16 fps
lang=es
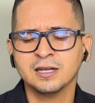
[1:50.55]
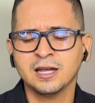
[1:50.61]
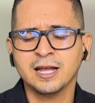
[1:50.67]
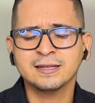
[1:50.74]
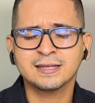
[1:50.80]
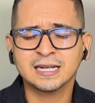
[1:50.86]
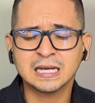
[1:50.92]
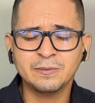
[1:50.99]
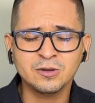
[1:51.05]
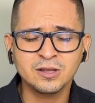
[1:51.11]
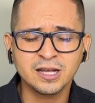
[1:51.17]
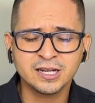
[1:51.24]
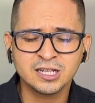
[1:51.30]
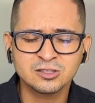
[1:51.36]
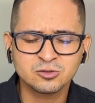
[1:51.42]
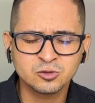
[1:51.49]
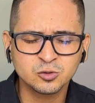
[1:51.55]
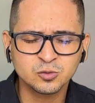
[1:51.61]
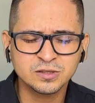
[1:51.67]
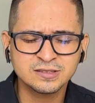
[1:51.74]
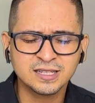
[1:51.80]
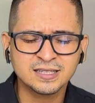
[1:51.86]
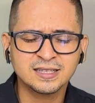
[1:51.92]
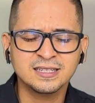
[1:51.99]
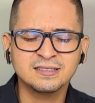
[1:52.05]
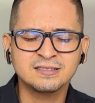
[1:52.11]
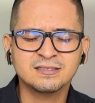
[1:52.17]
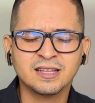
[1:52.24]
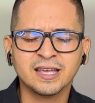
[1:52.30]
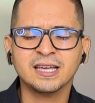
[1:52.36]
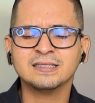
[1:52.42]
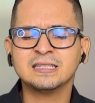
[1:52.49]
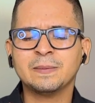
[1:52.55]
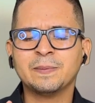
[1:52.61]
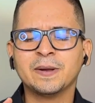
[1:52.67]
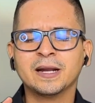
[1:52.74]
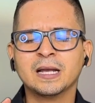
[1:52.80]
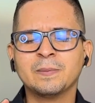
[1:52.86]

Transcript: Entreguémosle a Jesús nuestra tristeza para